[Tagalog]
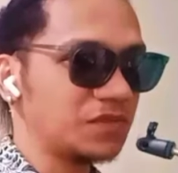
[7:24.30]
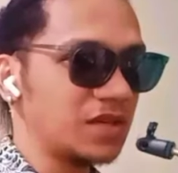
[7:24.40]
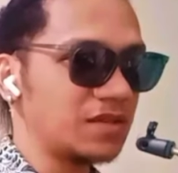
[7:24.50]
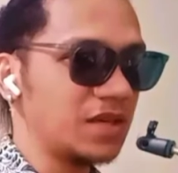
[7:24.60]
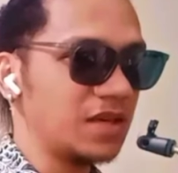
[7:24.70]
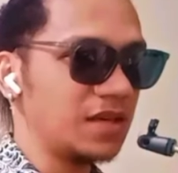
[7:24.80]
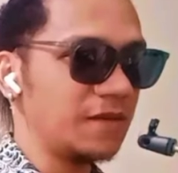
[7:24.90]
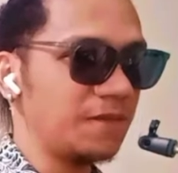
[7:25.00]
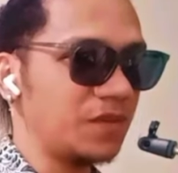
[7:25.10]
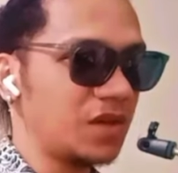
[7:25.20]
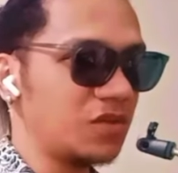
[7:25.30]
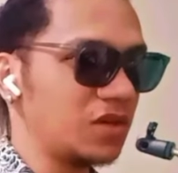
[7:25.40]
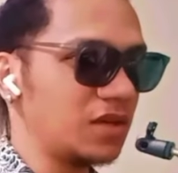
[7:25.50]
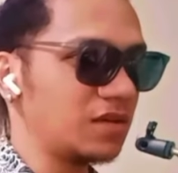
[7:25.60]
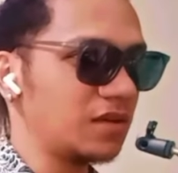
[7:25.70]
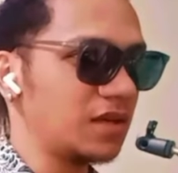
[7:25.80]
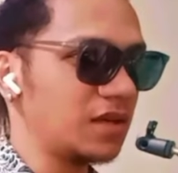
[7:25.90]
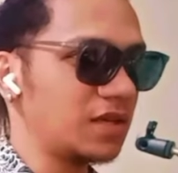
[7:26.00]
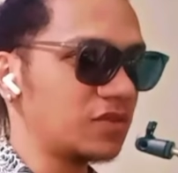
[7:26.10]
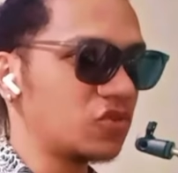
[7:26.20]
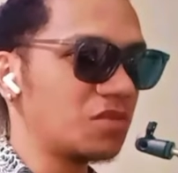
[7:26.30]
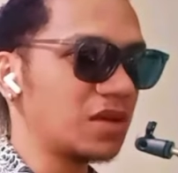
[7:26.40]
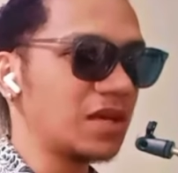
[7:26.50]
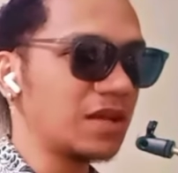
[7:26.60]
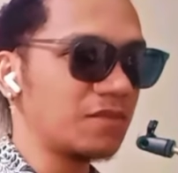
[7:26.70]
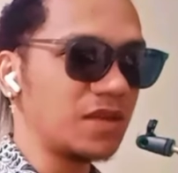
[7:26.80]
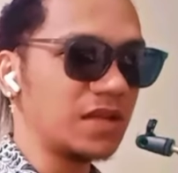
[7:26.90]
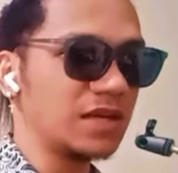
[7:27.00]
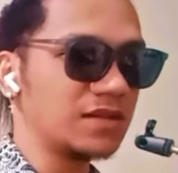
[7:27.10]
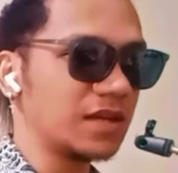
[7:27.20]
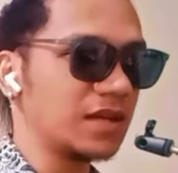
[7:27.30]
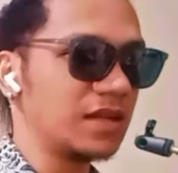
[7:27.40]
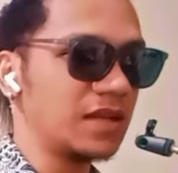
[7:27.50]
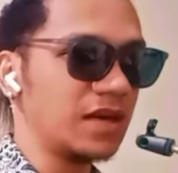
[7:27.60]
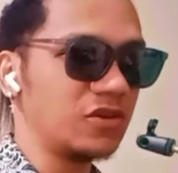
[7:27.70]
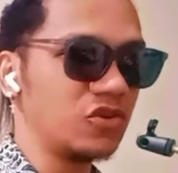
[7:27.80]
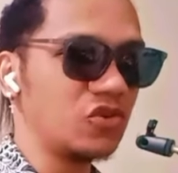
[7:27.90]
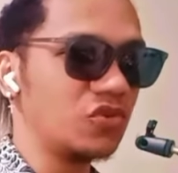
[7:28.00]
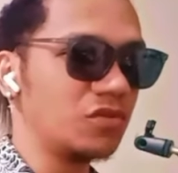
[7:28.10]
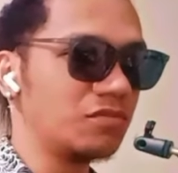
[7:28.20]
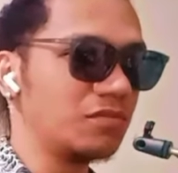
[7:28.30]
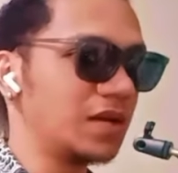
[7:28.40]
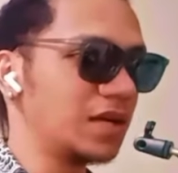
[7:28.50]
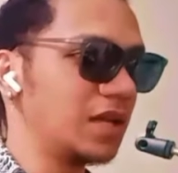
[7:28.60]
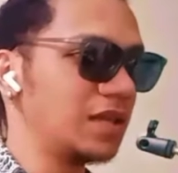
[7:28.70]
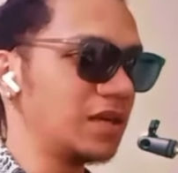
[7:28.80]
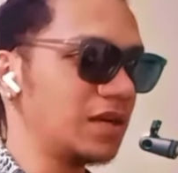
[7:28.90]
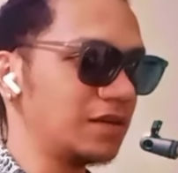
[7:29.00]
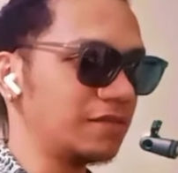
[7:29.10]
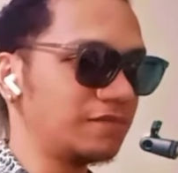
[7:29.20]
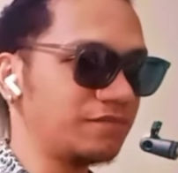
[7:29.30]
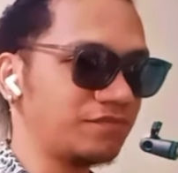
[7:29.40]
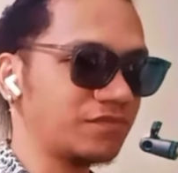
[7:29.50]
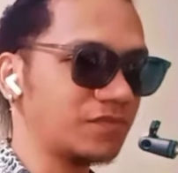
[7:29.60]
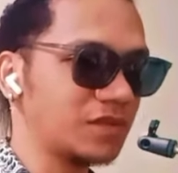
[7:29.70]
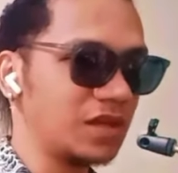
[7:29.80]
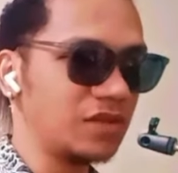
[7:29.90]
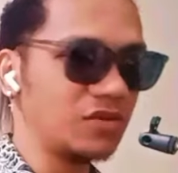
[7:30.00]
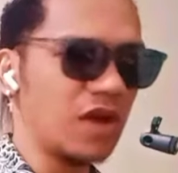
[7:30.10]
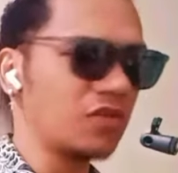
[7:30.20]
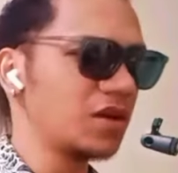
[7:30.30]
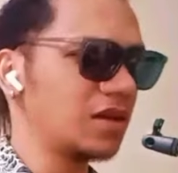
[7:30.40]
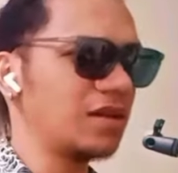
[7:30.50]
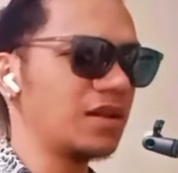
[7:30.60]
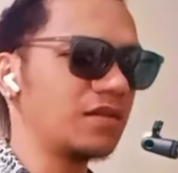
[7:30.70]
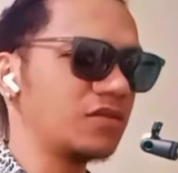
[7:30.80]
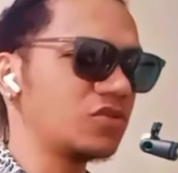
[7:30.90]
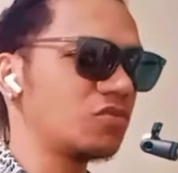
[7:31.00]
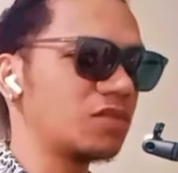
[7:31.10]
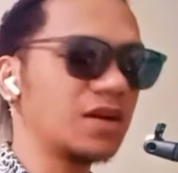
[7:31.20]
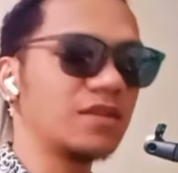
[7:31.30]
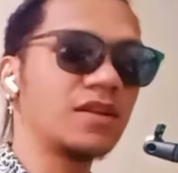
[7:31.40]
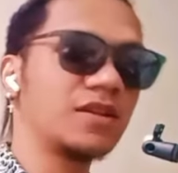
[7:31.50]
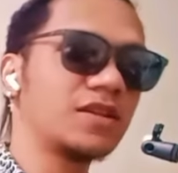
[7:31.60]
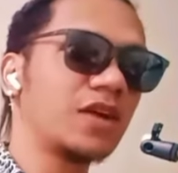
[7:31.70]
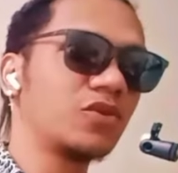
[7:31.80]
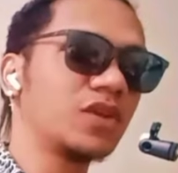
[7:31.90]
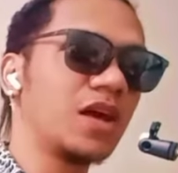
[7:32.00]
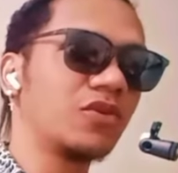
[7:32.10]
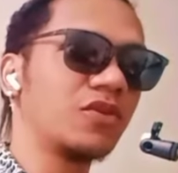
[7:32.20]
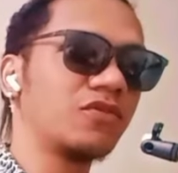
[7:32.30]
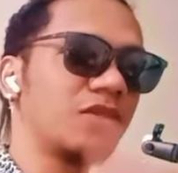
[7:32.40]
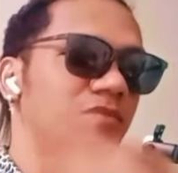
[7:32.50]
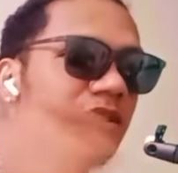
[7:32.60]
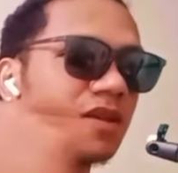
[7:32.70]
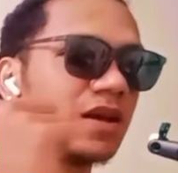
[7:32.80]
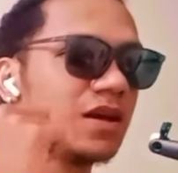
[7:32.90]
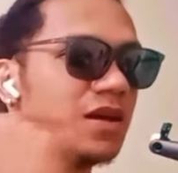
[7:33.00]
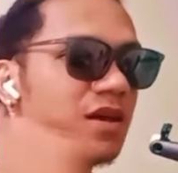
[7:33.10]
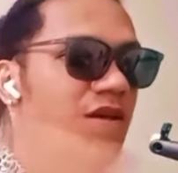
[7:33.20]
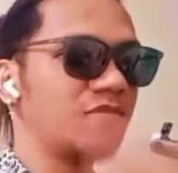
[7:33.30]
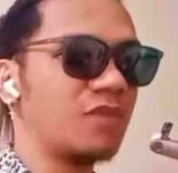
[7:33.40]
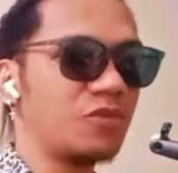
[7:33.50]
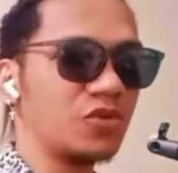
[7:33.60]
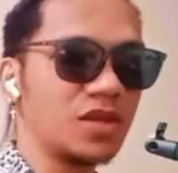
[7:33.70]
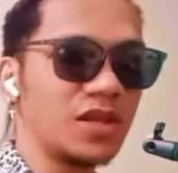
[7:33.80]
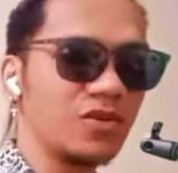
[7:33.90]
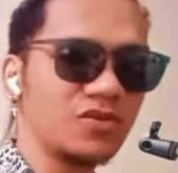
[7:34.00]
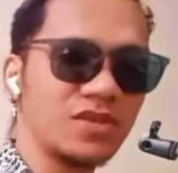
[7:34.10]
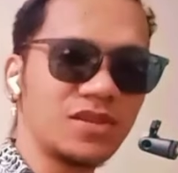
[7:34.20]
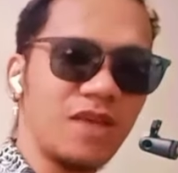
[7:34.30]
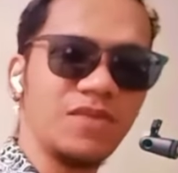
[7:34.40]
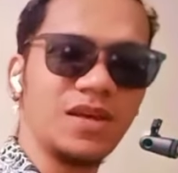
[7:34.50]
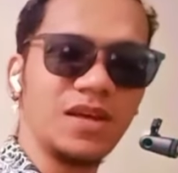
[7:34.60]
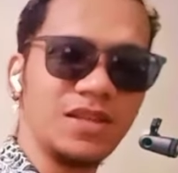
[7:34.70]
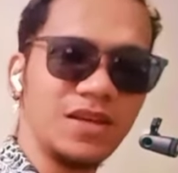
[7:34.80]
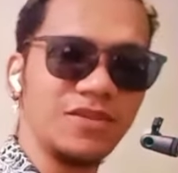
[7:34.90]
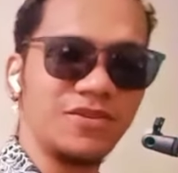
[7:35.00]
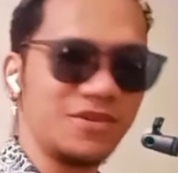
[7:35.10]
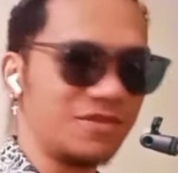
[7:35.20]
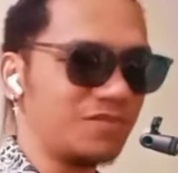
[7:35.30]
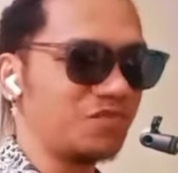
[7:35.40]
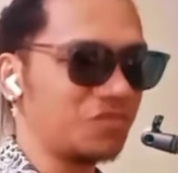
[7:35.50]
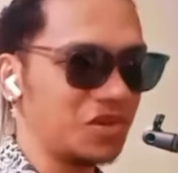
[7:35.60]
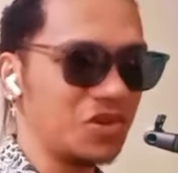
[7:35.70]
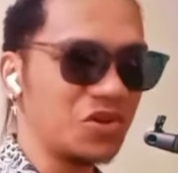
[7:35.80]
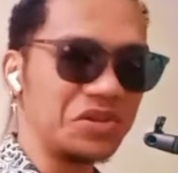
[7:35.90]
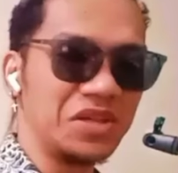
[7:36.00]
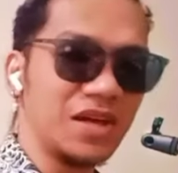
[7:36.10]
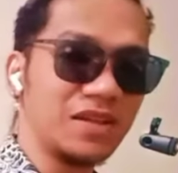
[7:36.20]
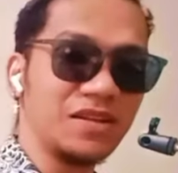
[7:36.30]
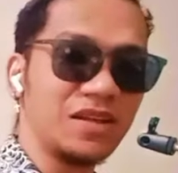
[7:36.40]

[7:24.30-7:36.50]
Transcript: Kasi ano eh, uh, sobrang hirap talaga sa kanila yung mga ganyang ano, ako nga gin, sobrang natatakot nga ako if ever na mapunta na ako sa time na ganyan or you know, hindi natin